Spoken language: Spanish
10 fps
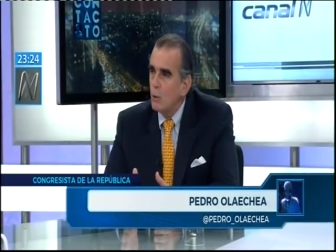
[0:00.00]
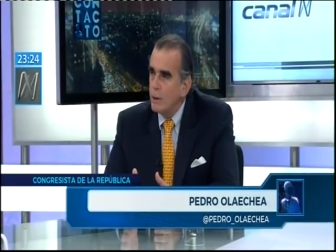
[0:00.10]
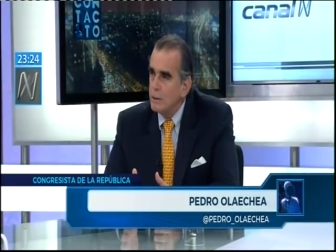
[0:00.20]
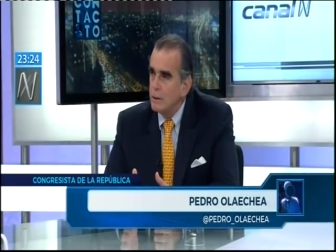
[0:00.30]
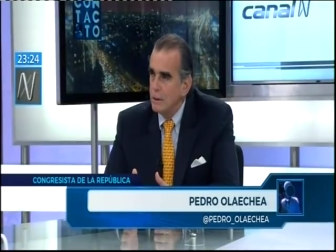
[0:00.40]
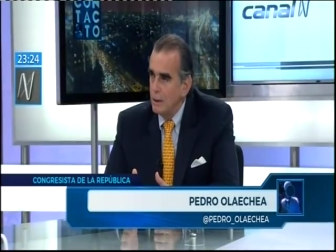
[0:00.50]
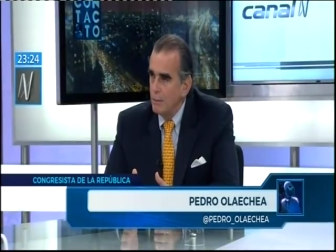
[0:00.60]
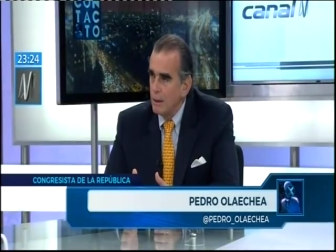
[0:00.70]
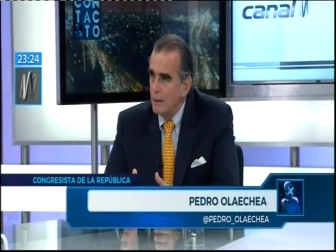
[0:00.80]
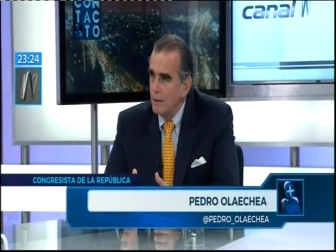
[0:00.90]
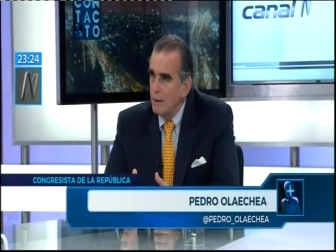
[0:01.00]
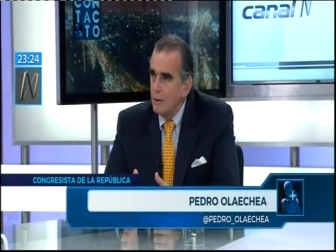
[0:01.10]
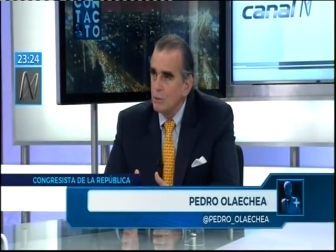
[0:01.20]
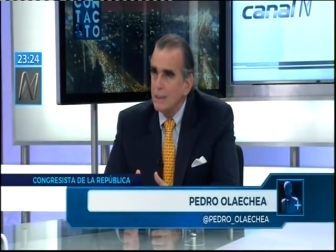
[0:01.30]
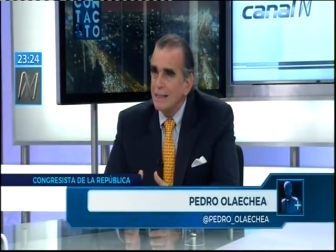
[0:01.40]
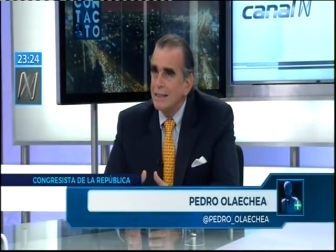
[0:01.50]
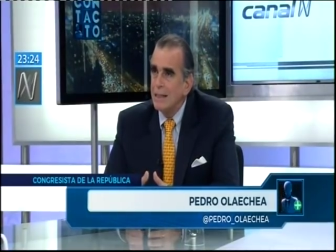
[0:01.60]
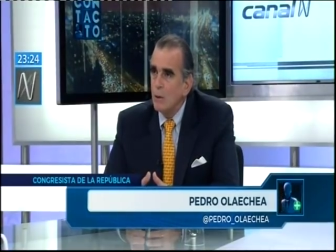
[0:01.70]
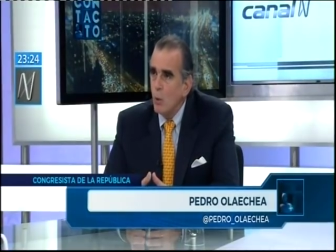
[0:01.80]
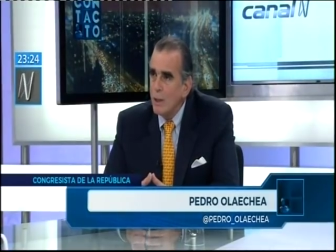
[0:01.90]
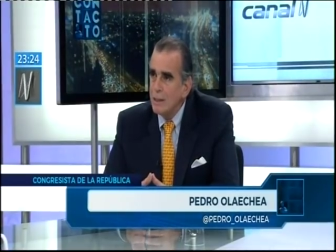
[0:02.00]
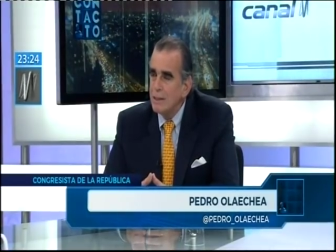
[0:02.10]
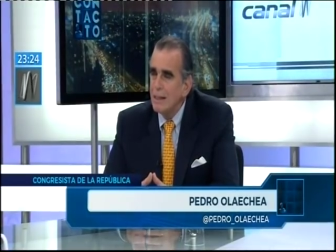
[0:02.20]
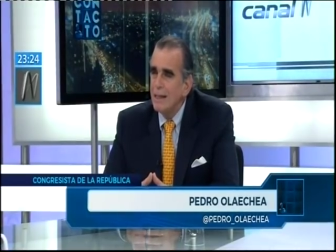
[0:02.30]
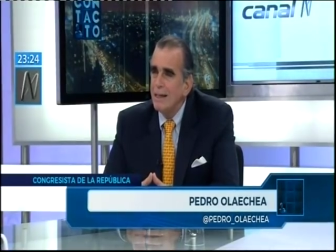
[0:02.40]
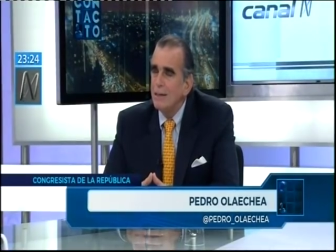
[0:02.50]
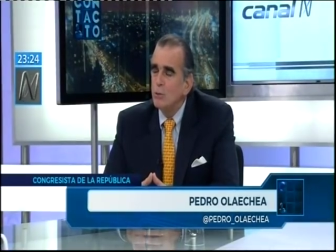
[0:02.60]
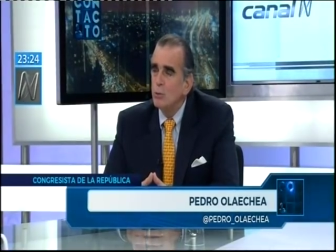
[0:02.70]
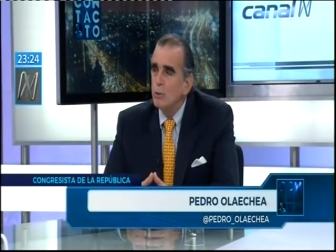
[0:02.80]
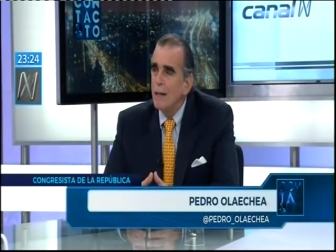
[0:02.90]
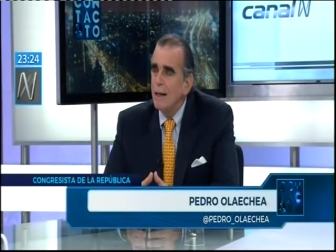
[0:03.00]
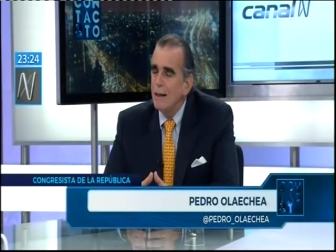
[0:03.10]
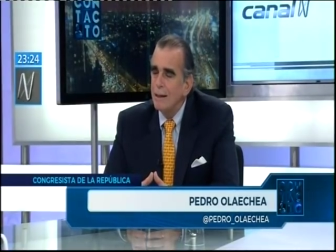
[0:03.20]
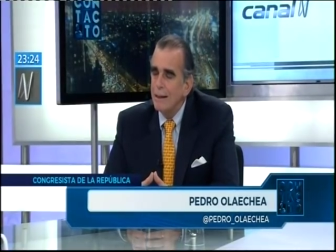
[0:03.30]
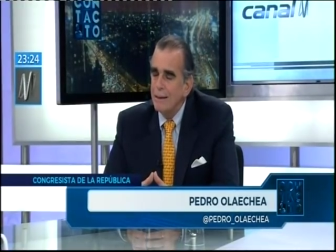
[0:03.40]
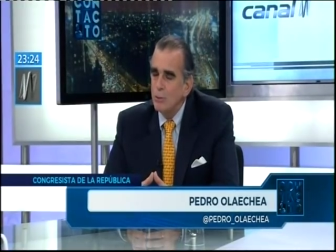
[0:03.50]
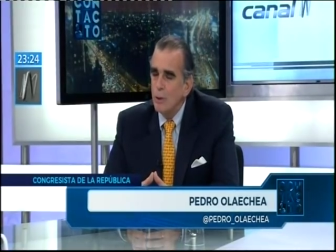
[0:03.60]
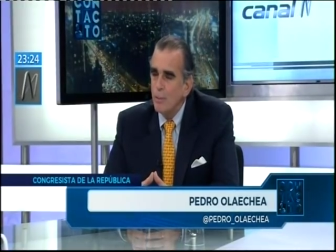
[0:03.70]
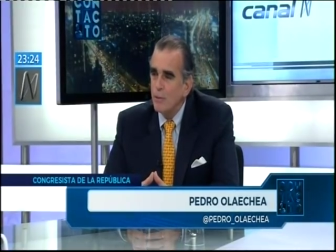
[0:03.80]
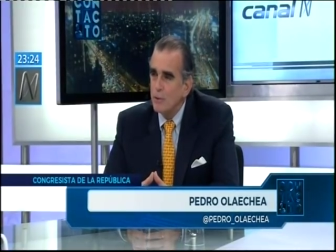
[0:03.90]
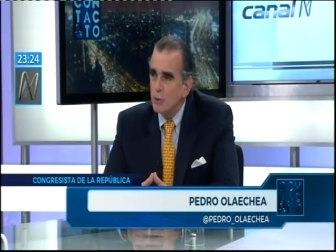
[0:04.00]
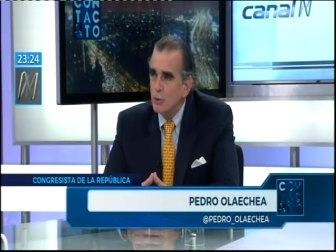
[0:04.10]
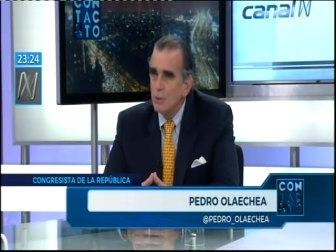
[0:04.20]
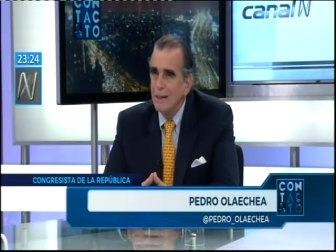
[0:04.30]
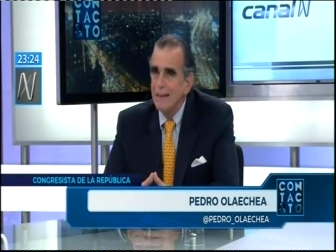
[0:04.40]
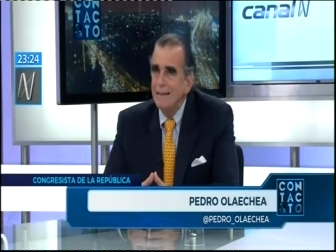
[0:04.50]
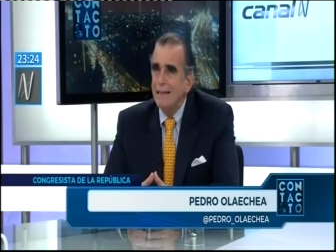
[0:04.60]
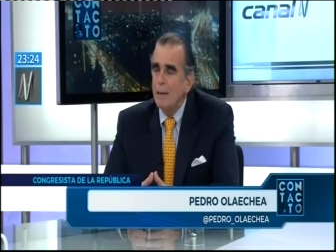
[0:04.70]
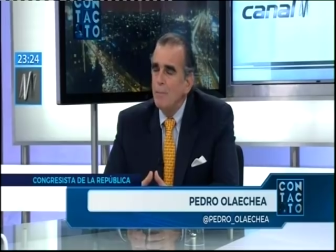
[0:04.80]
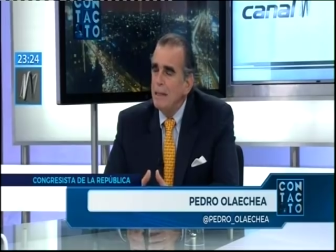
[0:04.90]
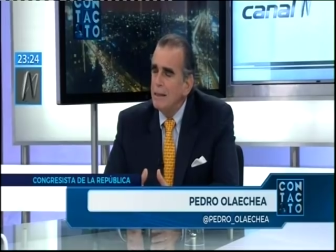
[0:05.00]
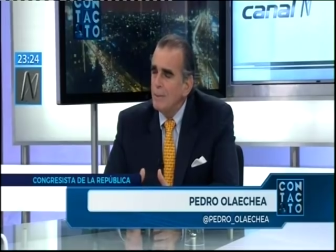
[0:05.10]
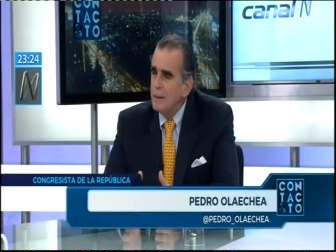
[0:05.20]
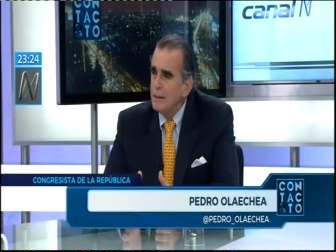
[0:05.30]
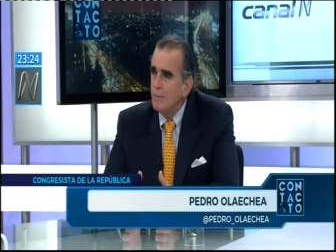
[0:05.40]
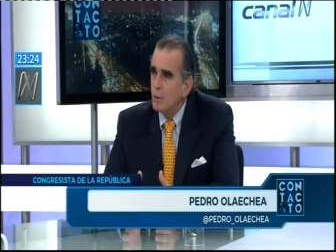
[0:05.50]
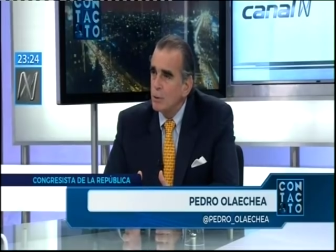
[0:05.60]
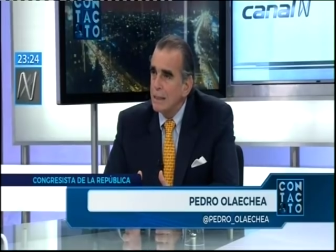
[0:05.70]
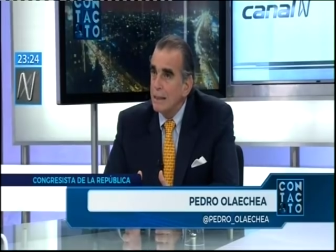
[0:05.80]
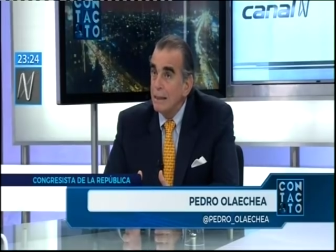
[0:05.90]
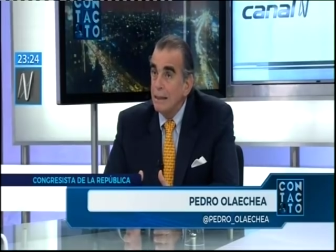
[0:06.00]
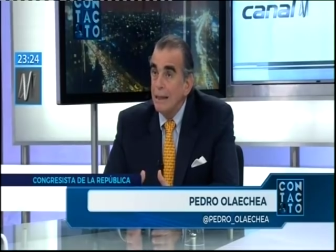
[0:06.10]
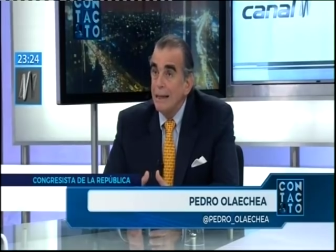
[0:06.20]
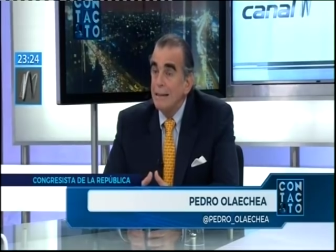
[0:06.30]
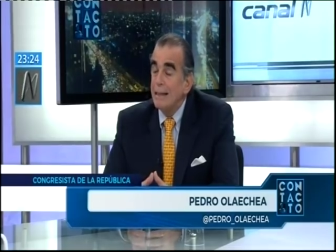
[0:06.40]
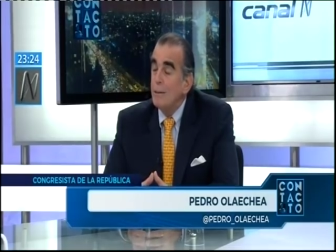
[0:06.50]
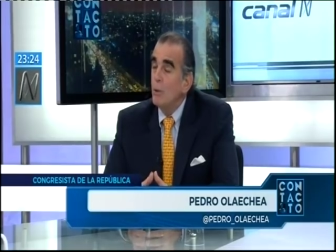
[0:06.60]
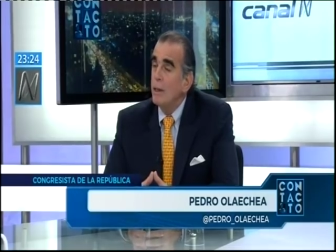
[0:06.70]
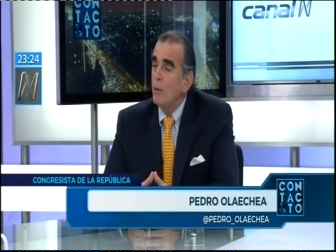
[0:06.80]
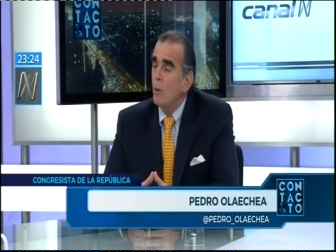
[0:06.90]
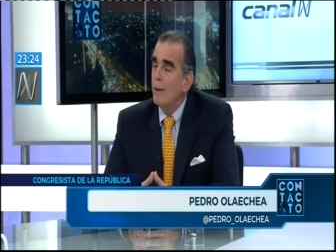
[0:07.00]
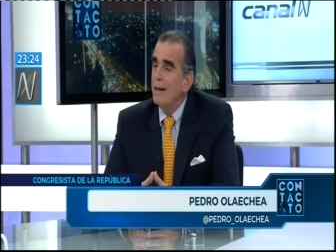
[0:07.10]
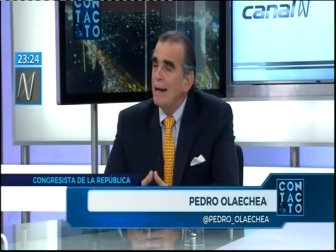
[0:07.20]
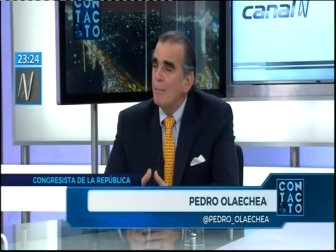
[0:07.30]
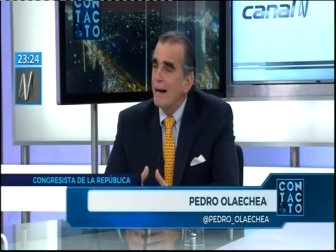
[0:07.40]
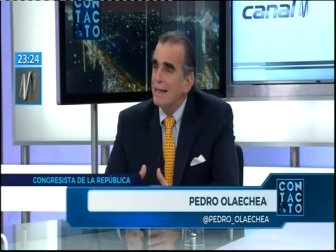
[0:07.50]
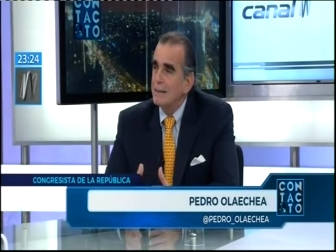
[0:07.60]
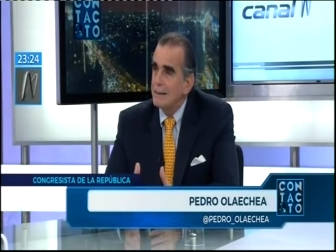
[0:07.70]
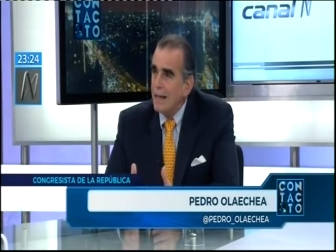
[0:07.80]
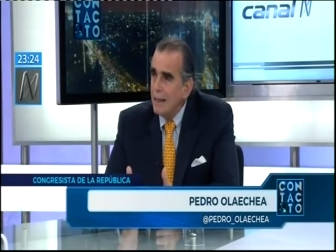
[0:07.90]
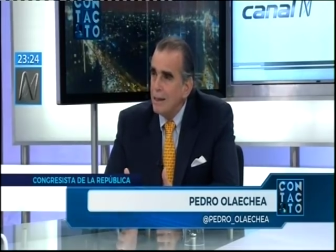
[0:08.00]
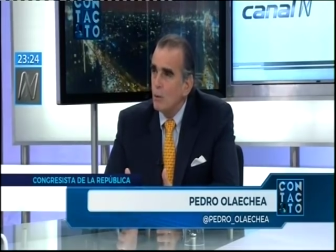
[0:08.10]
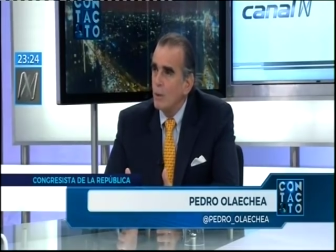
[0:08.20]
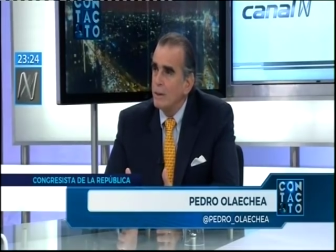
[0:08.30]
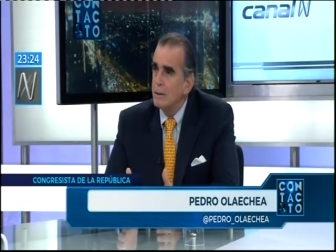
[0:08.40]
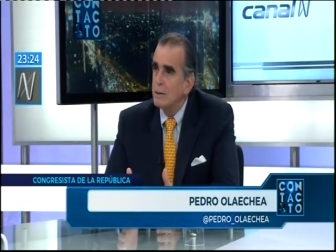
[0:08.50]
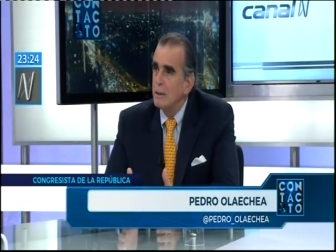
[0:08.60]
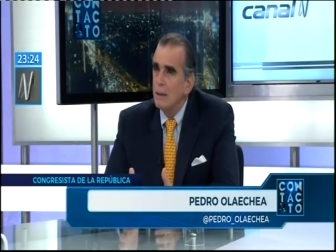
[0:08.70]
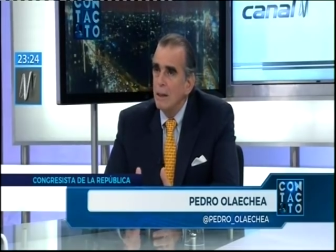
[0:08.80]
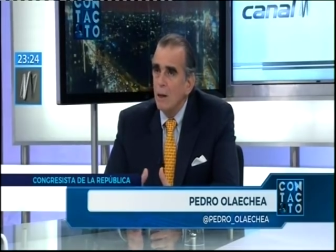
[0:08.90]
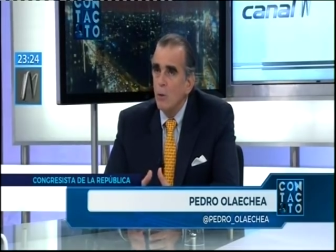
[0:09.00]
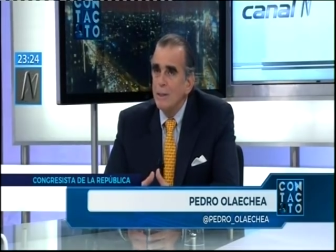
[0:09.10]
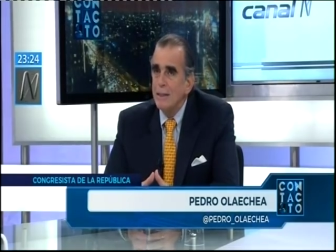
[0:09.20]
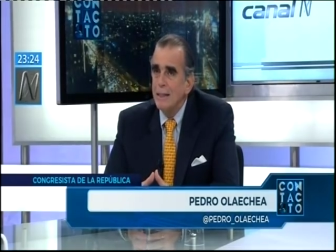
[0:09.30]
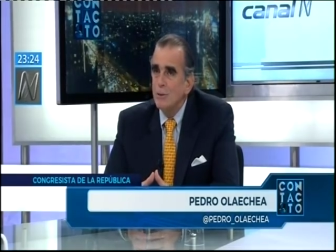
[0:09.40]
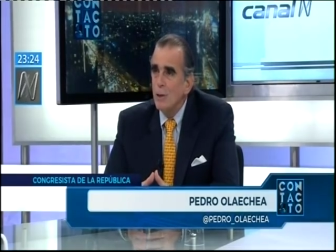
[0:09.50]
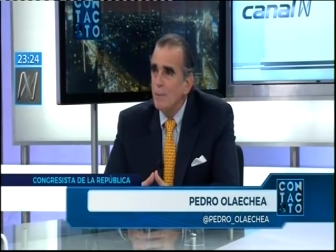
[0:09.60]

a este tema. O sea, ser juez es una, es una profesión tremendamente importante y tenemos que devolverle la majestad del juez. El juez tiene que ser una